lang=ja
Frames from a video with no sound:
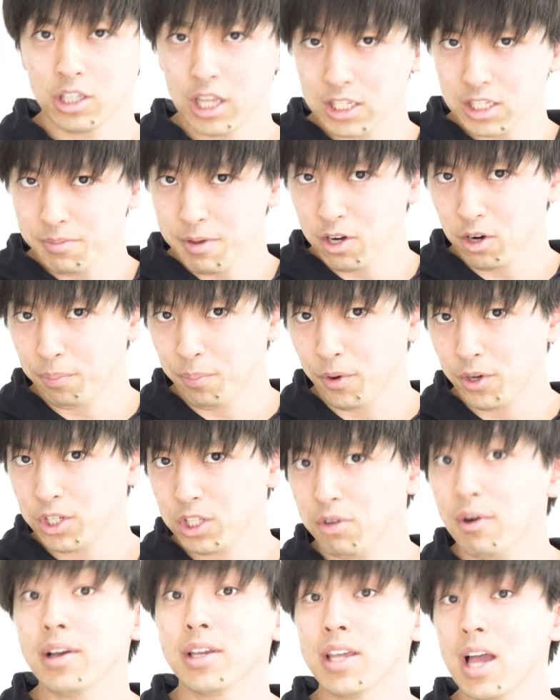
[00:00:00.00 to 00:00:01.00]
2つ目の
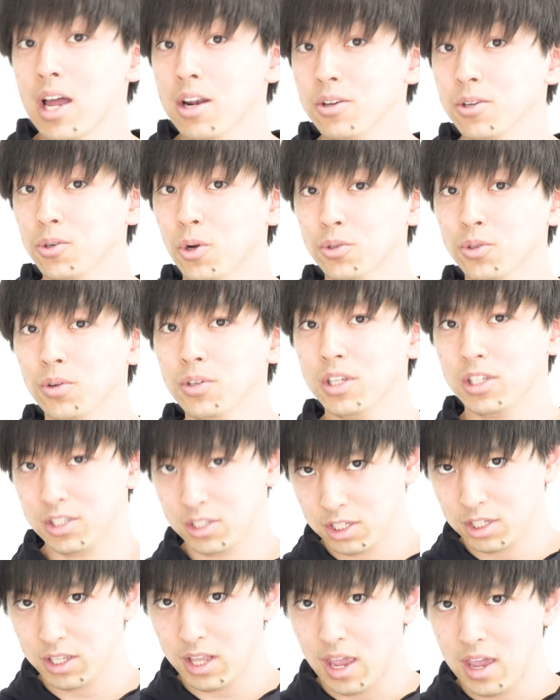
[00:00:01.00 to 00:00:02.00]
ポイントは、やることに
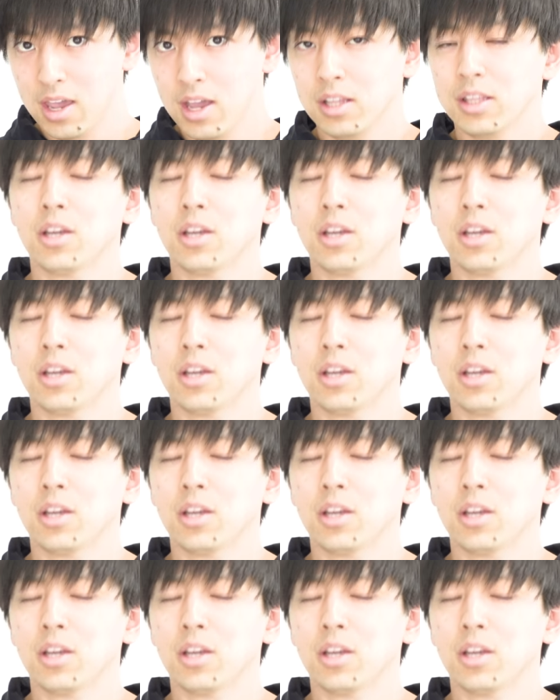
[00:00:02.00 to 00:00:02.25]
ついて。